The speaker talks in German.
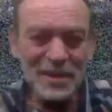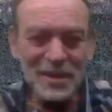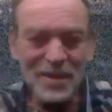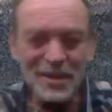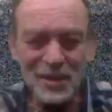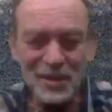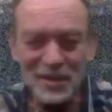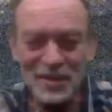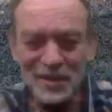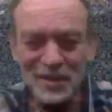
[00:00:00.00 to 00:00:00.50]

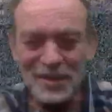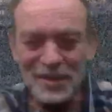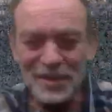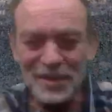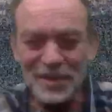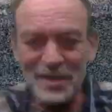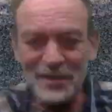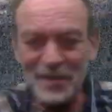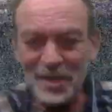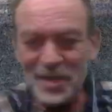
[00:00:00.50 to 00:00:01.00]
Und äh,
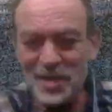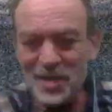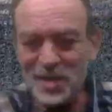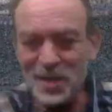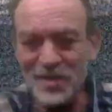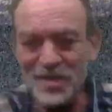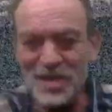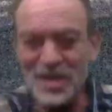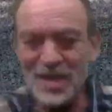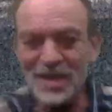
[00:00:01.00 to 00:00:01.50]
die
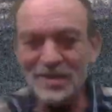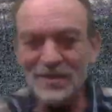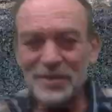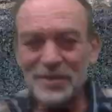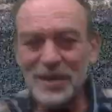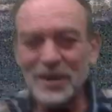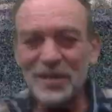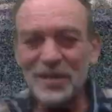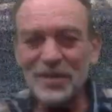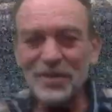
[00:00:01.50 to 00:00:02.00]

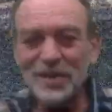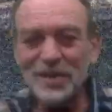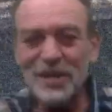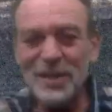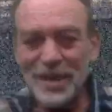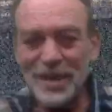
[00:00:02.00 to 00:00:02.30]
Wirtschaftsentwicklung der